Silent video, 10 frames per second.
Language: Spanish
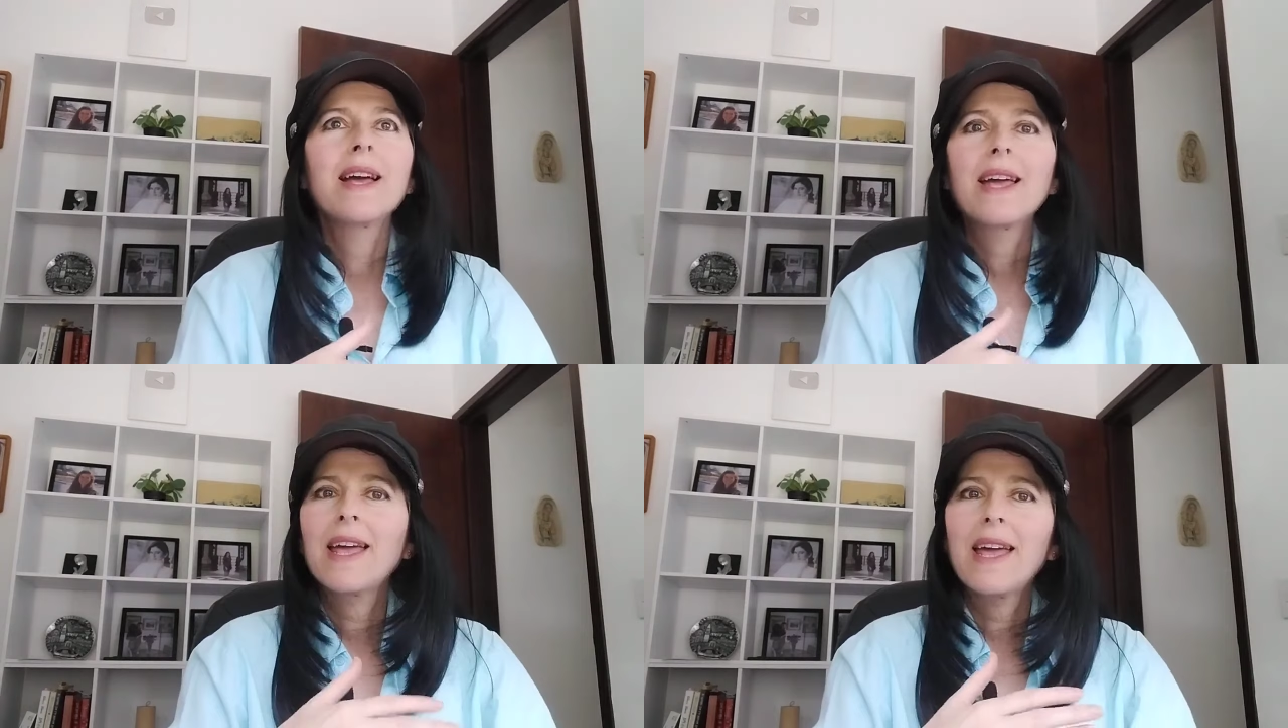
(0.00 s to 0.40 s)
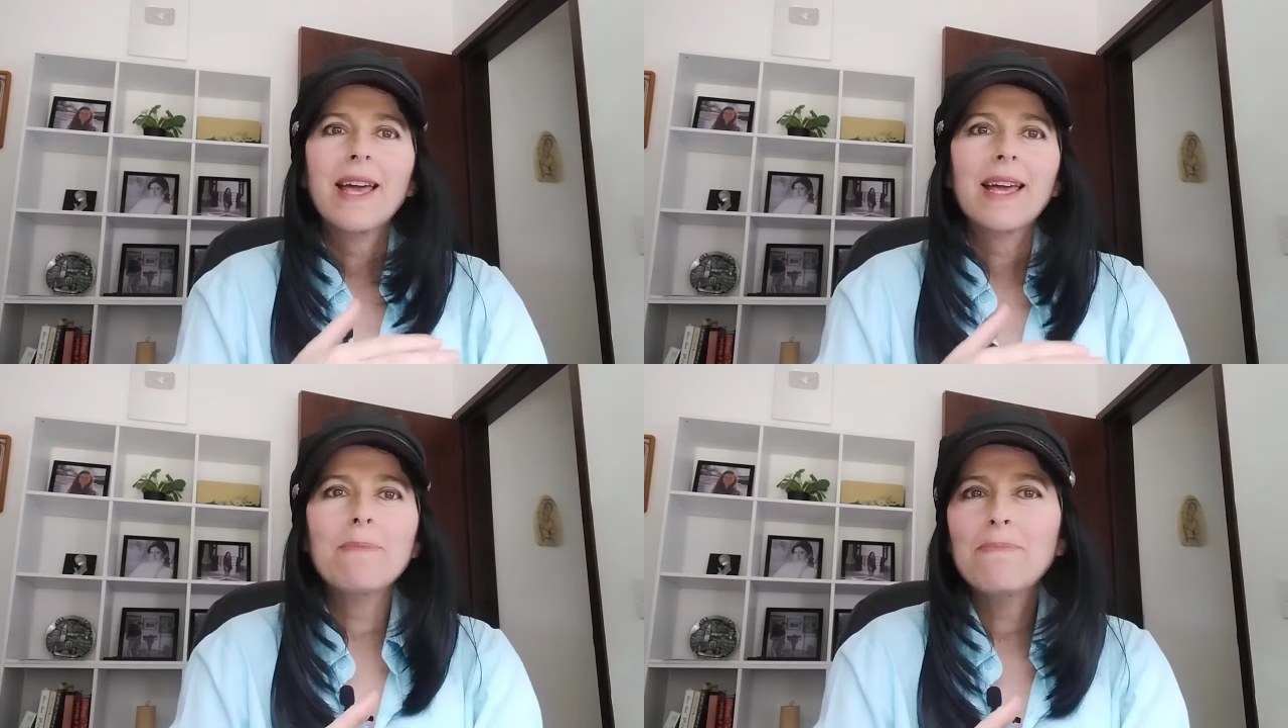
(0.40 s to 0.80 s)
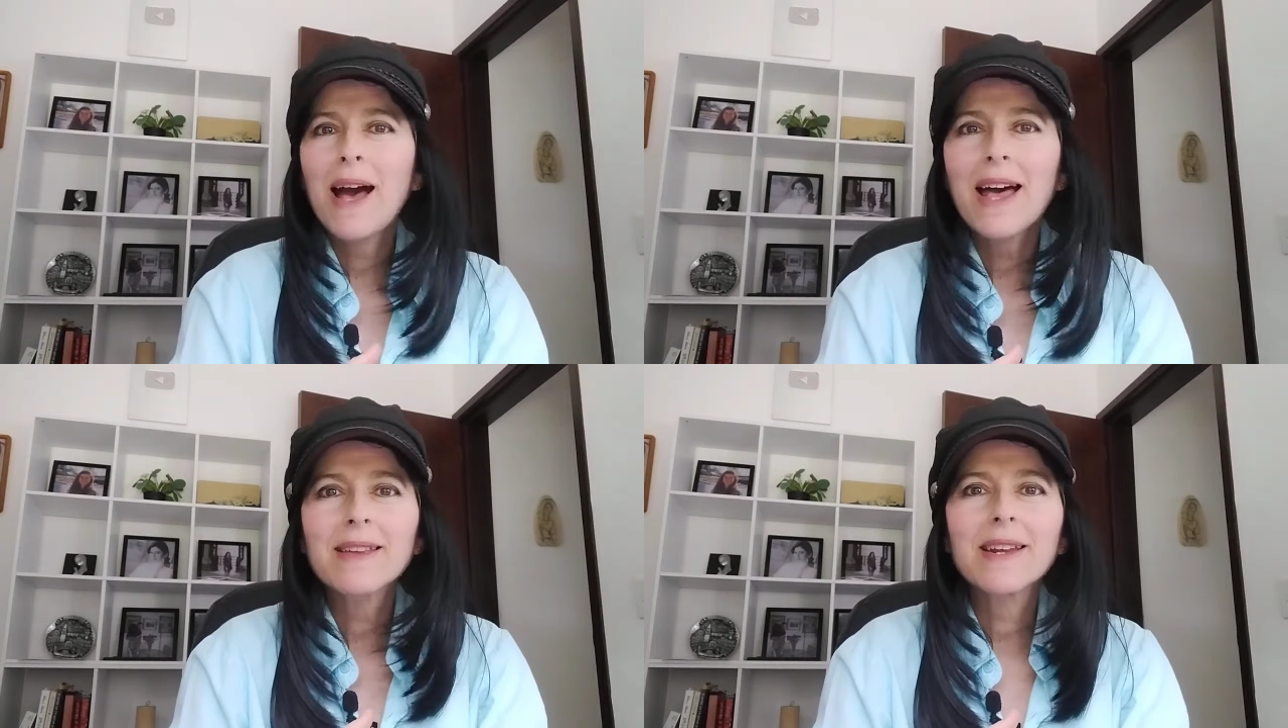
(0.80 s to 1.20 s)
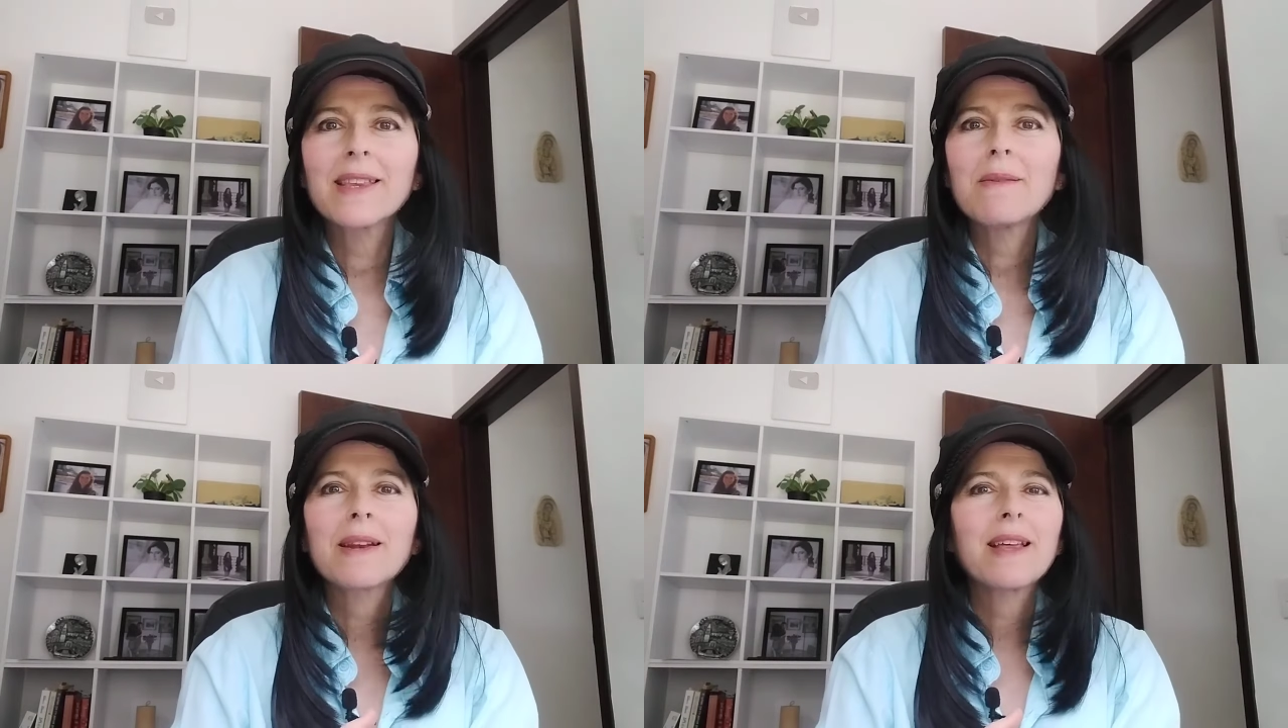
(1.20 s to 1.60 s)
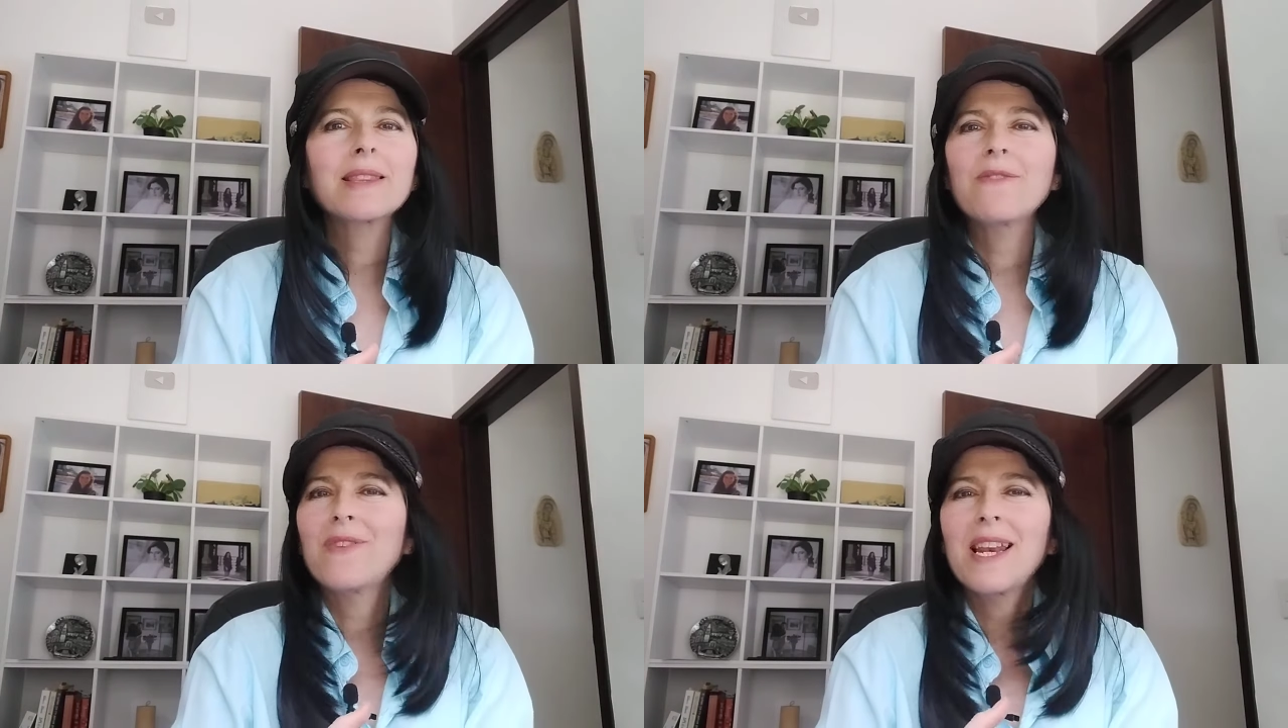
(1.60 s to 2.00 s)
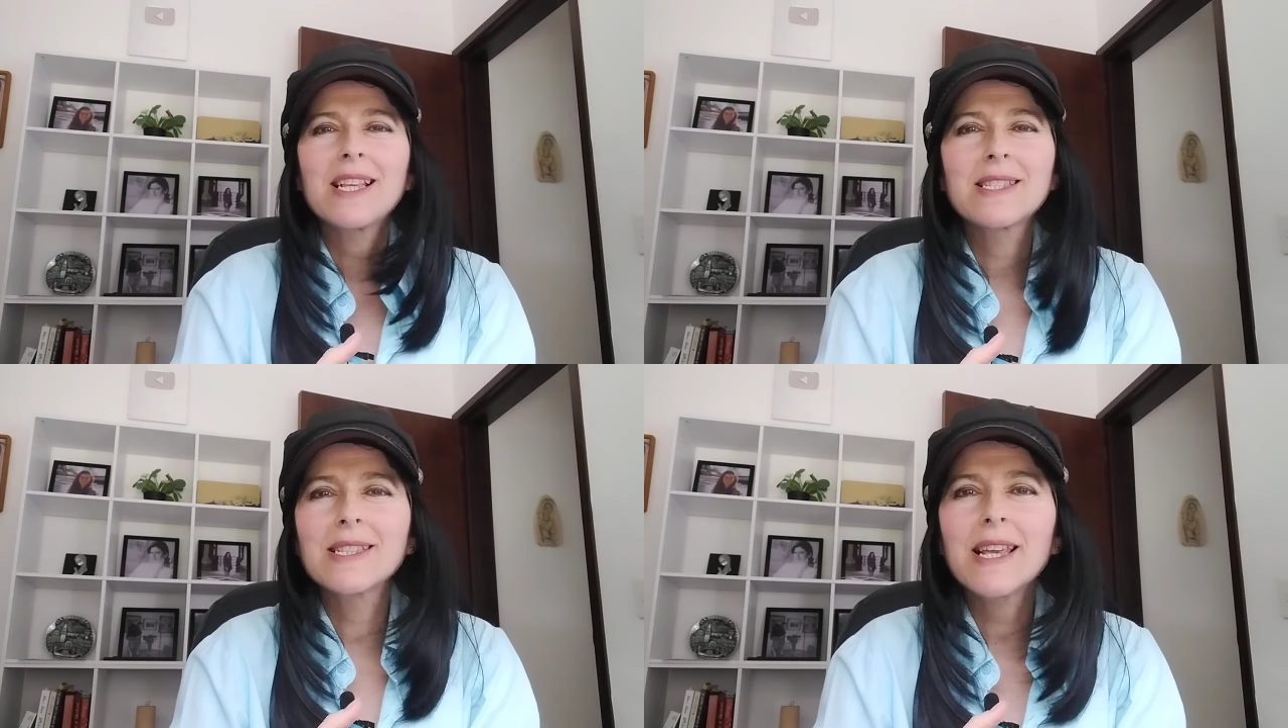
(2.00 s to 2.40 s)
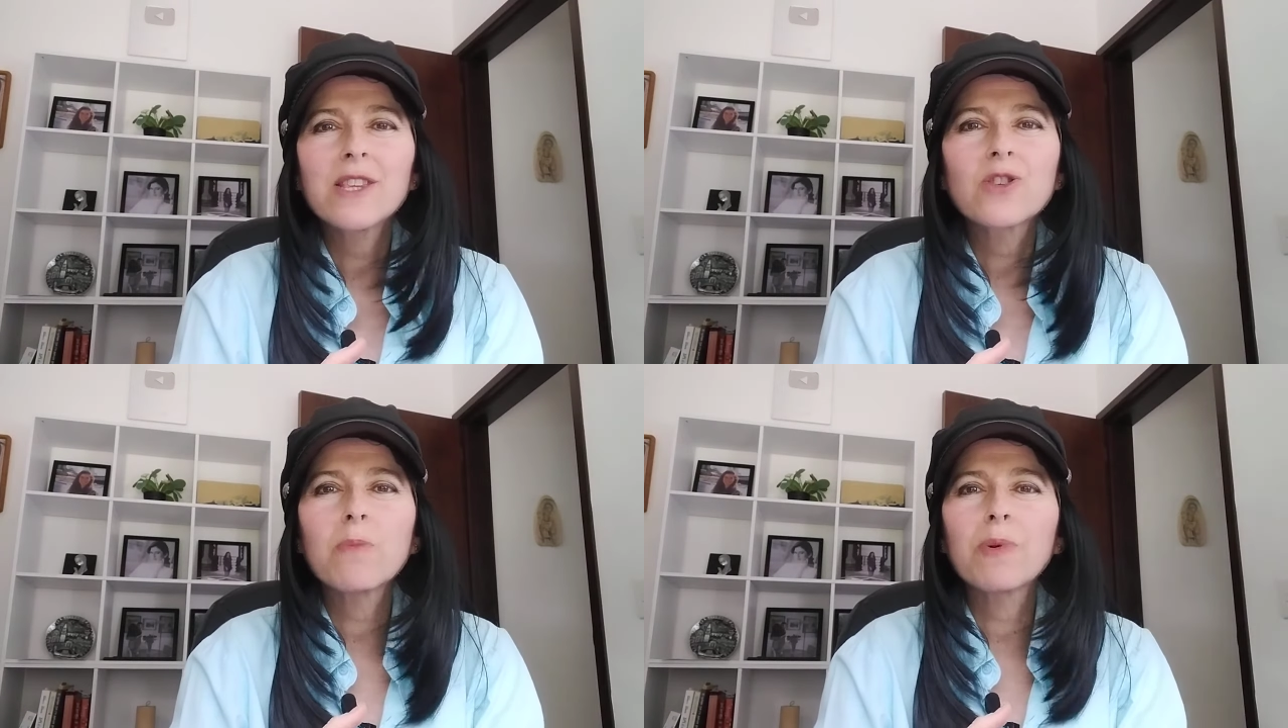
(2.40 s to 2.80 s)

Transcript: eh, qué padre, de verdad te felicito